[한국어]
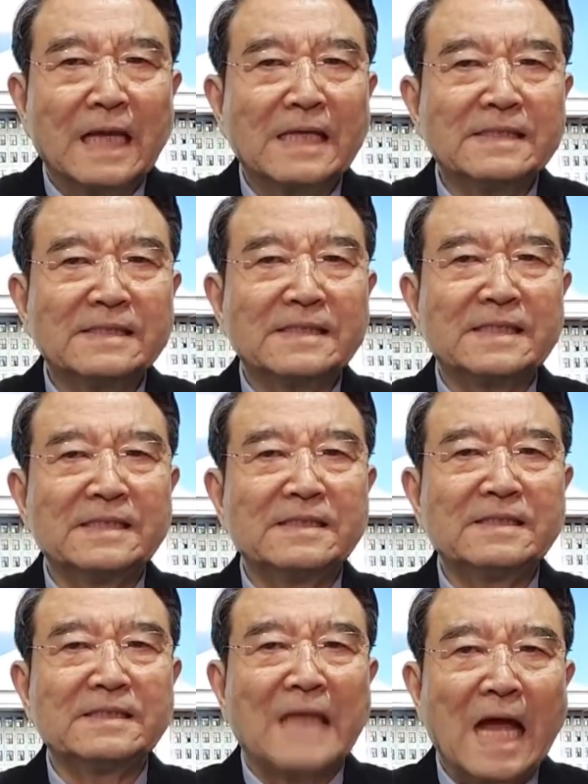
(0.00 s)

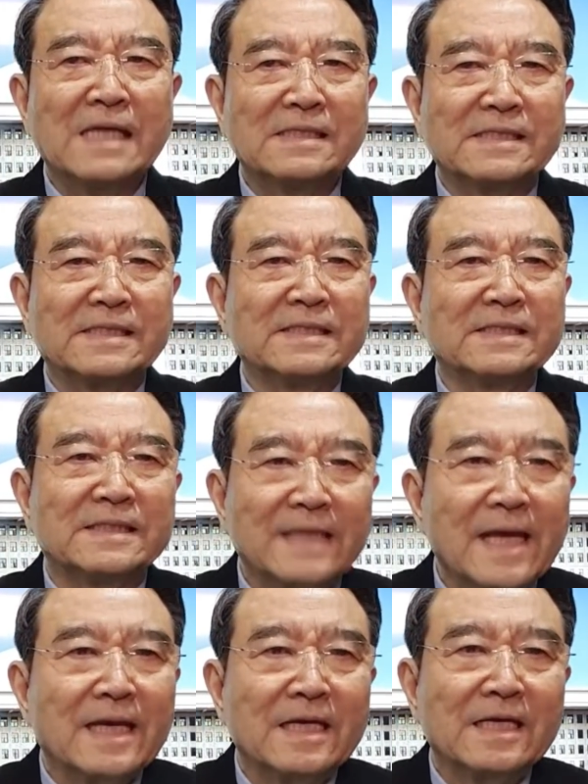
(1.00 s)
탈진
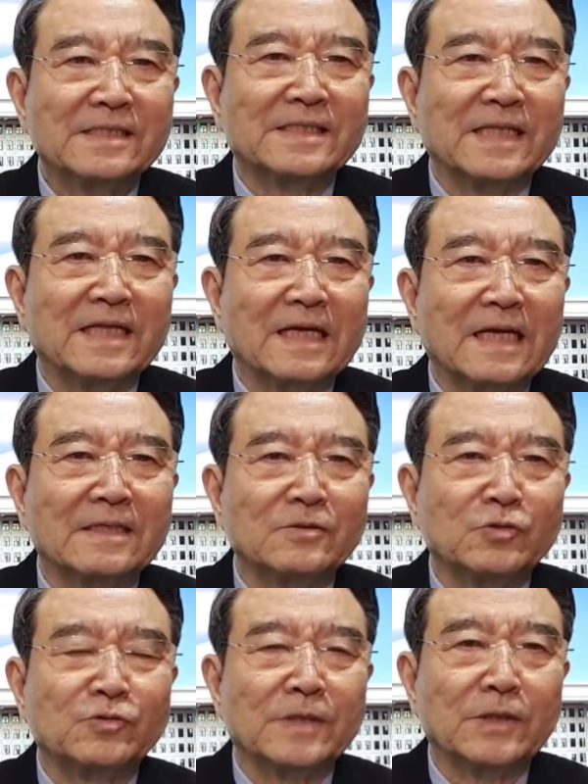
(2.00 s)
탈지실의 시대라는
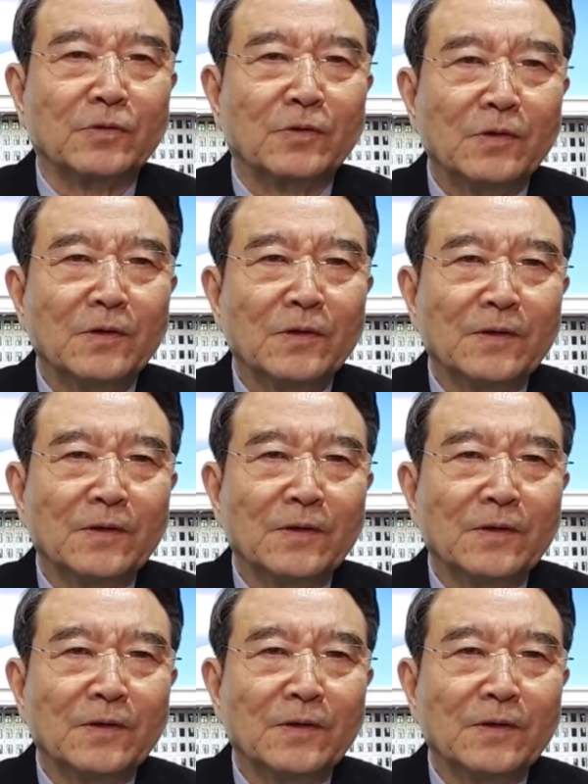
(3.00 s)
주제로